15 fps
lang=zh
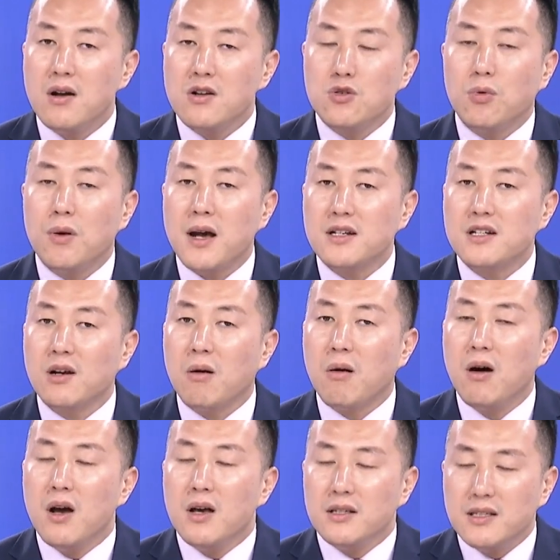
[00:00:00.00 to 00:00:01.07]
出来之
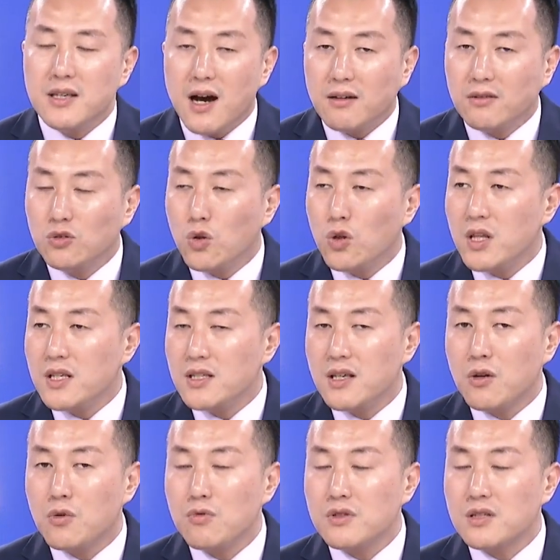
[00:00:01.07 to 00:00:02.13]
后，相对的一些
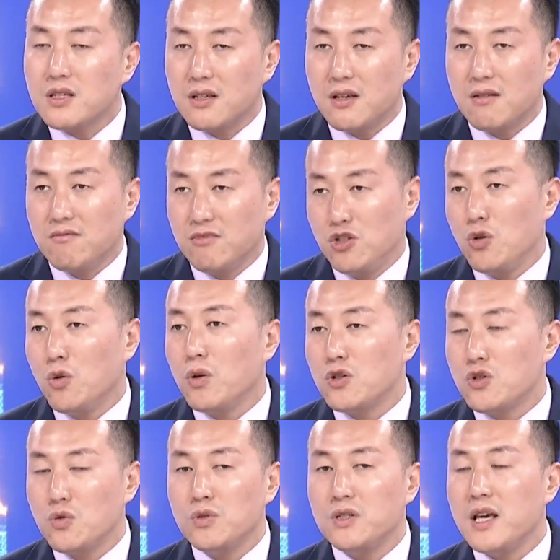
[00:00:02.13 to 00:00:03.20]
公司就会
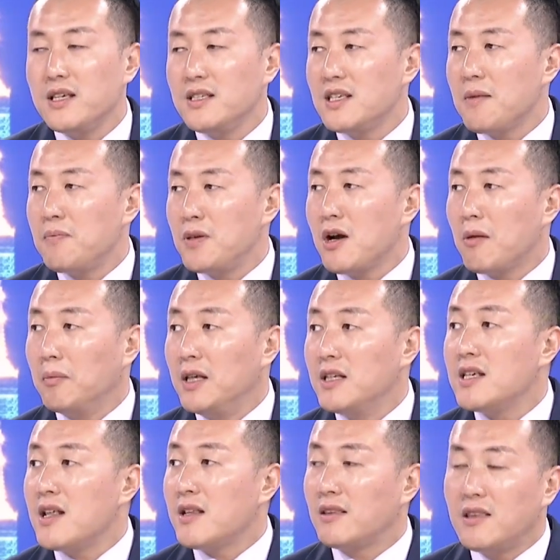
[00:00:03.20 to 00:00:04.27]
出现一些比较明
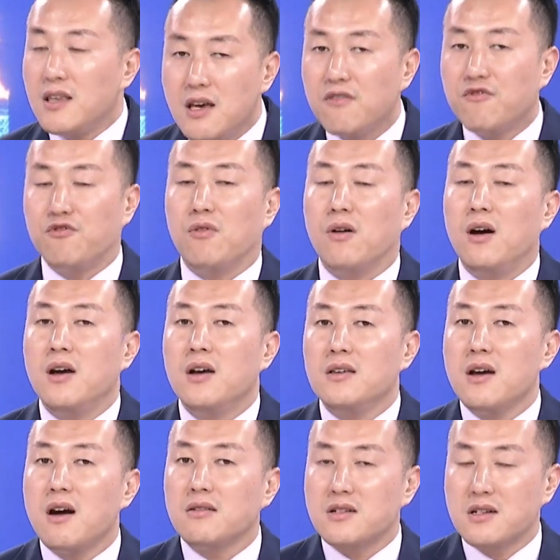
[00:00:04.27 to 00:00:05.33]
显的跌幅。你
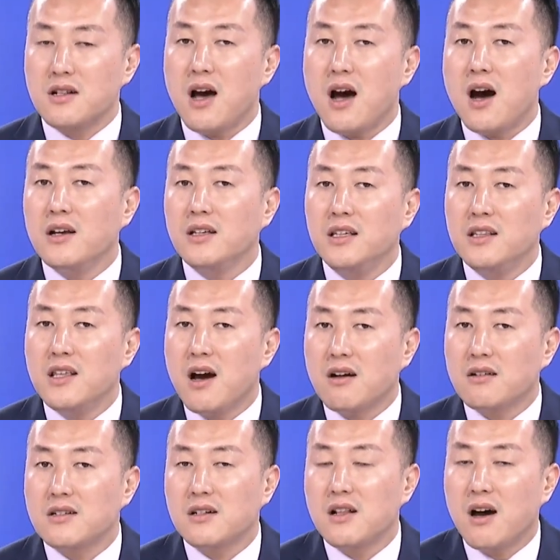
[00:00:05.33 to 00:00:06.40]
要知道啊，一定要
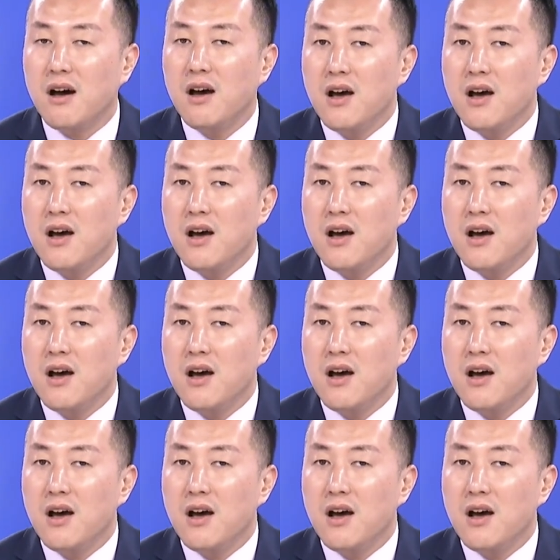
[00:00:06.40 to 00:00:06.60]
知道